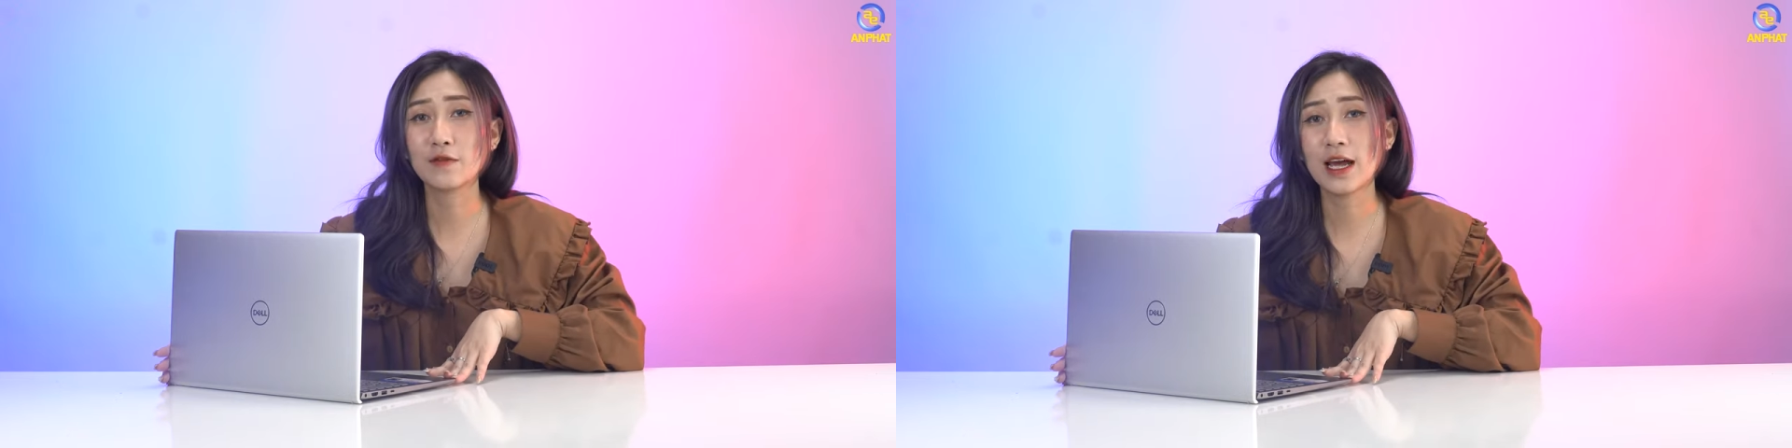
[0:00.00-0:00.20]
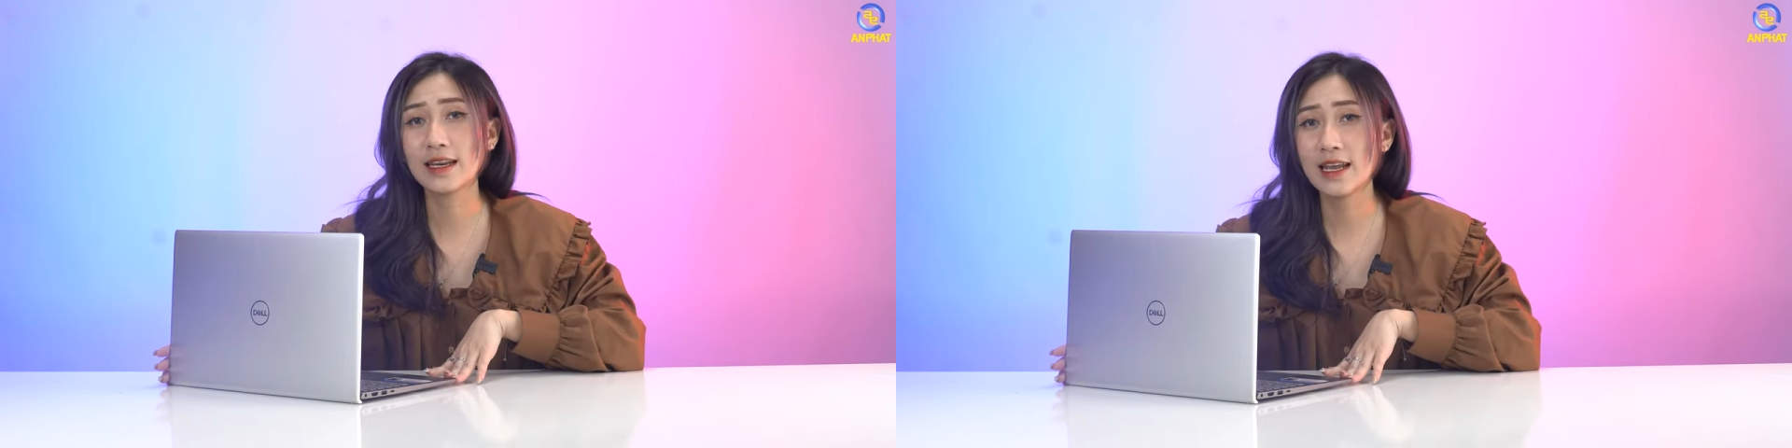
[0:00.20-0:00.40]

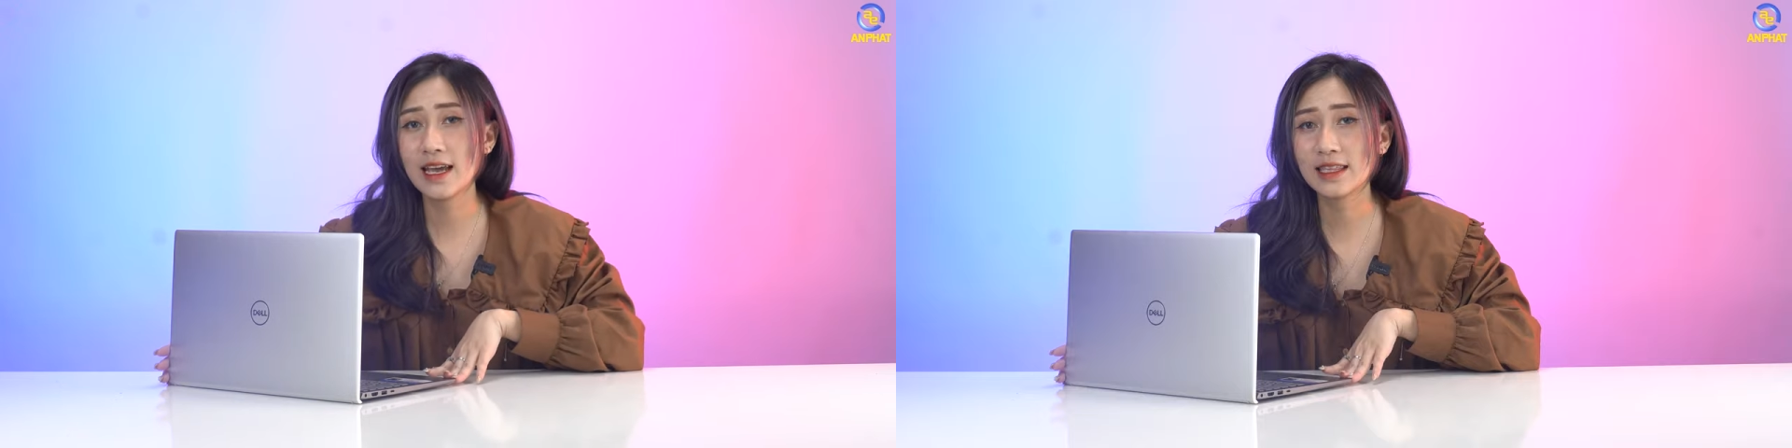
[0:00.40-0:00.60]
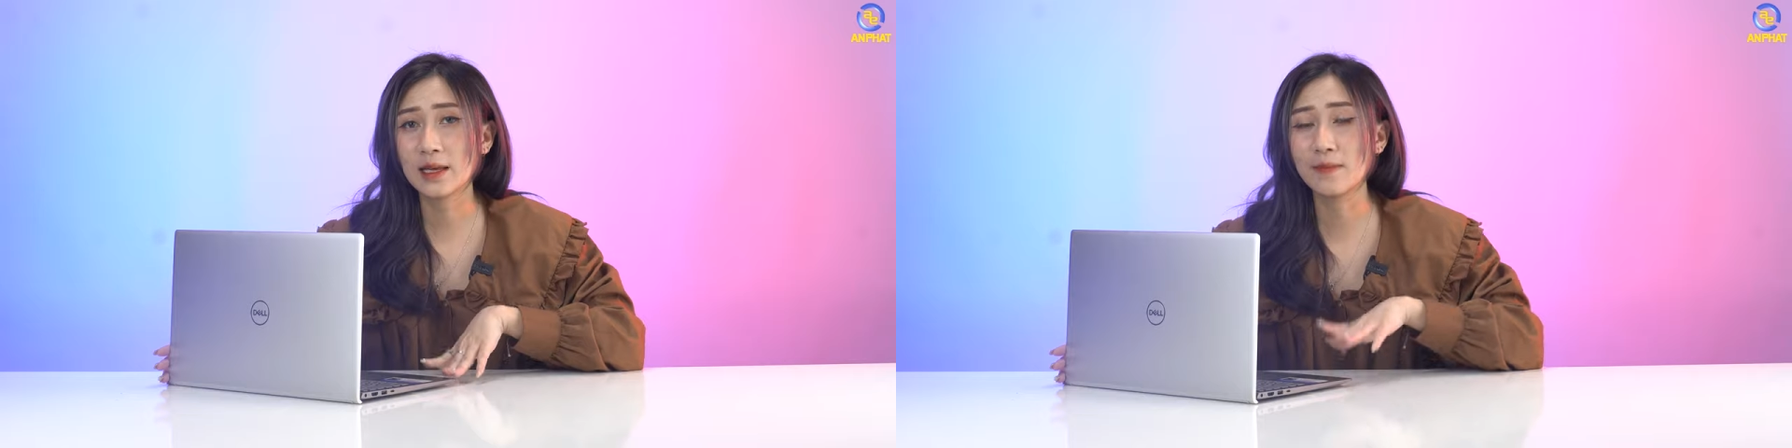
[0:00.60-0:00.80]
Full
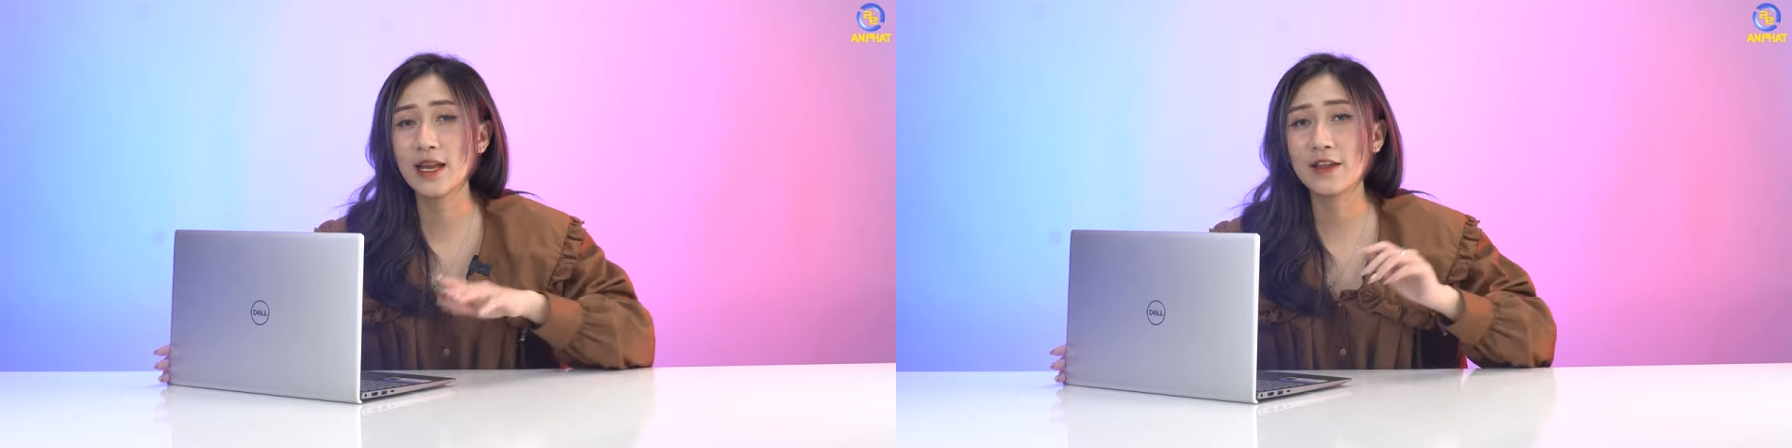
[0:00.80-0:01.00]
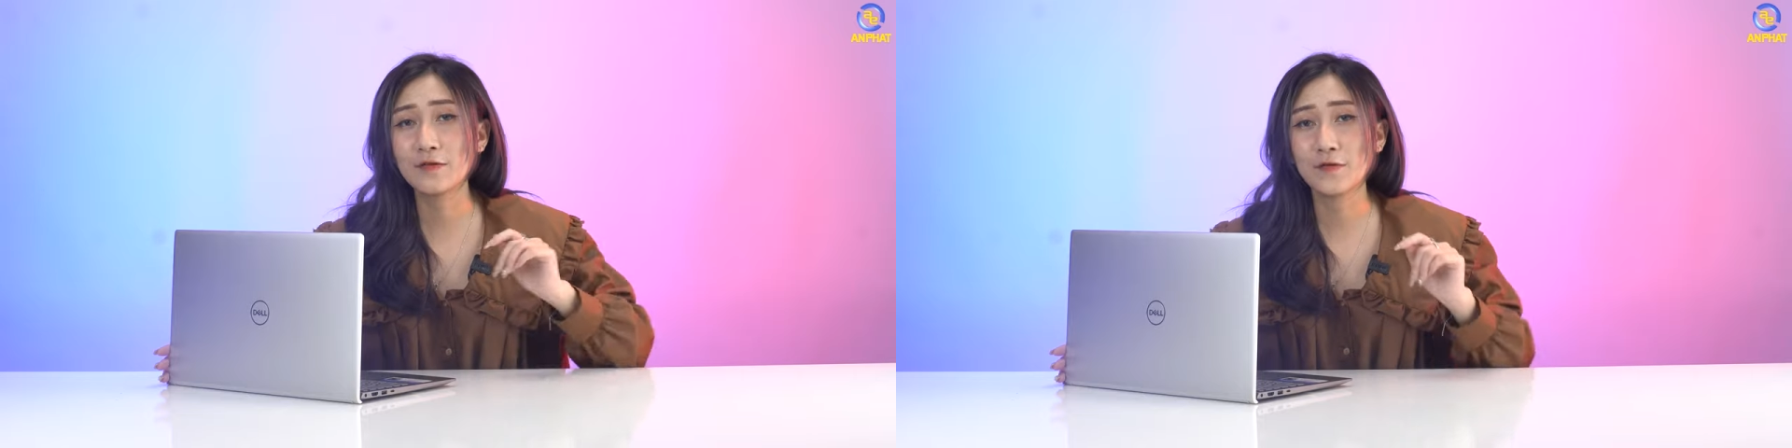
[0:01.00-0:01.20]
HD tấm
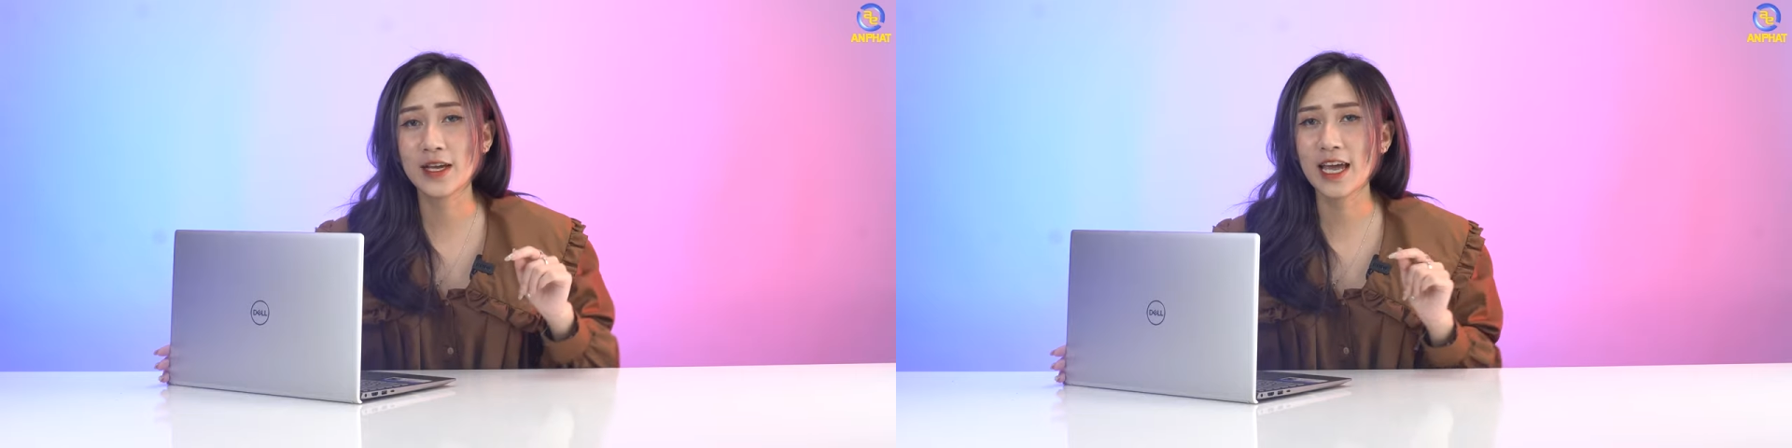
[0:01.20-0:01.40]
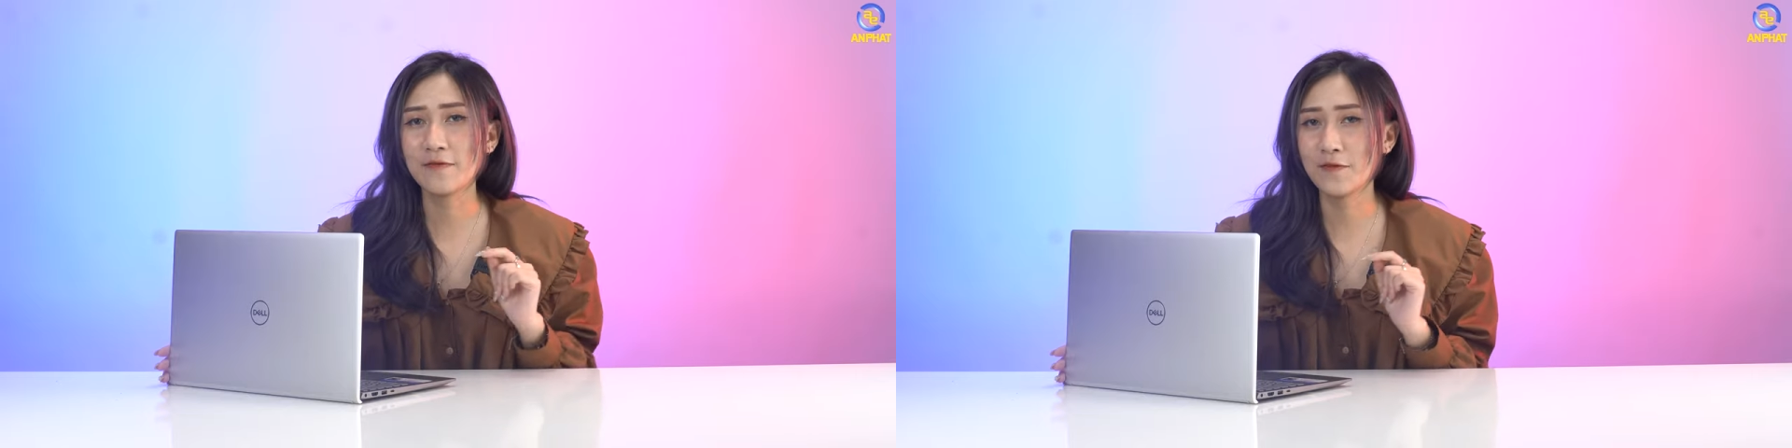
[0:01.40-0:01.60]
nền
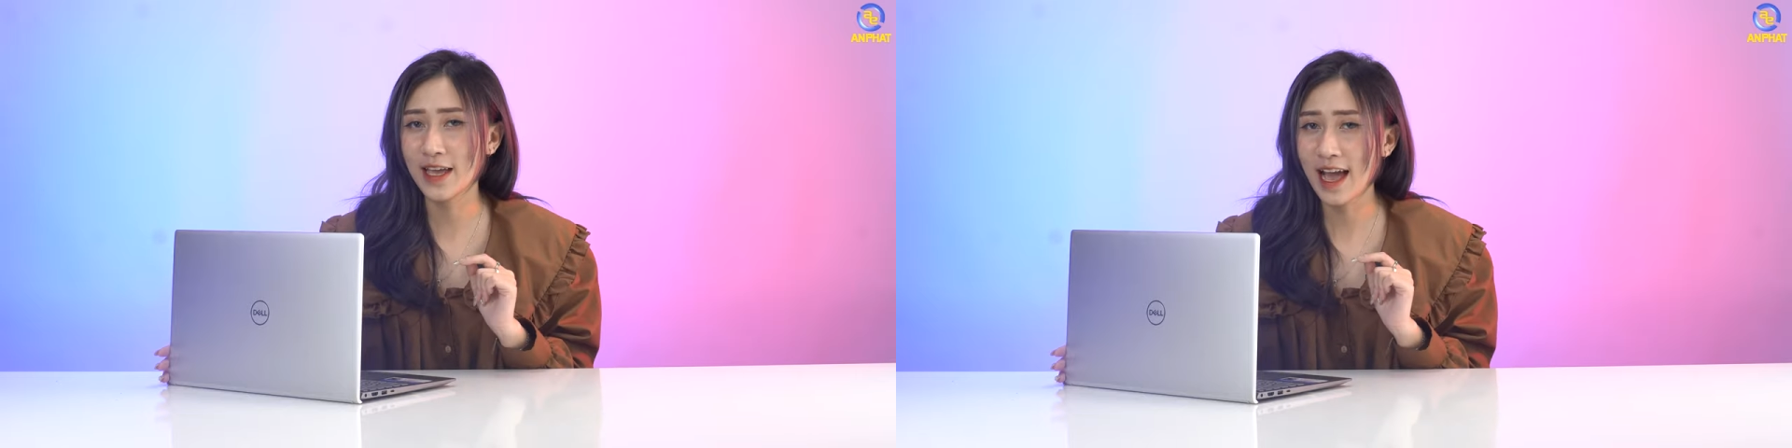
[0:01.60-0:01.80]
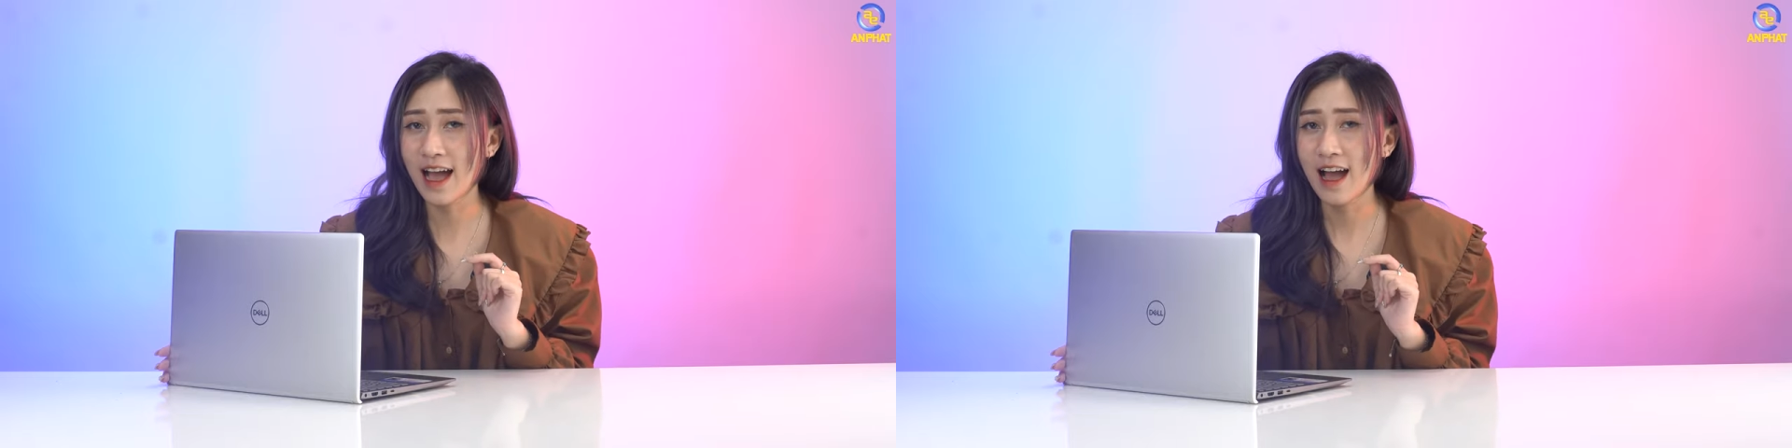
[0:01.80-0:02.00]

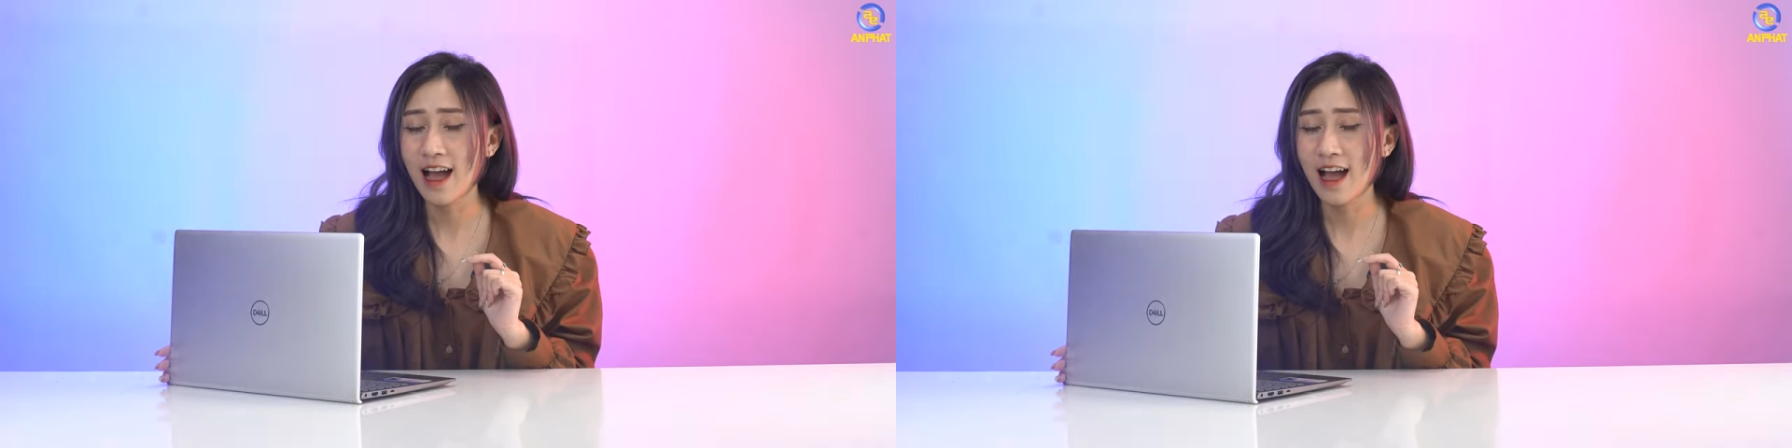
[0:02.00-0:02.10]
WVA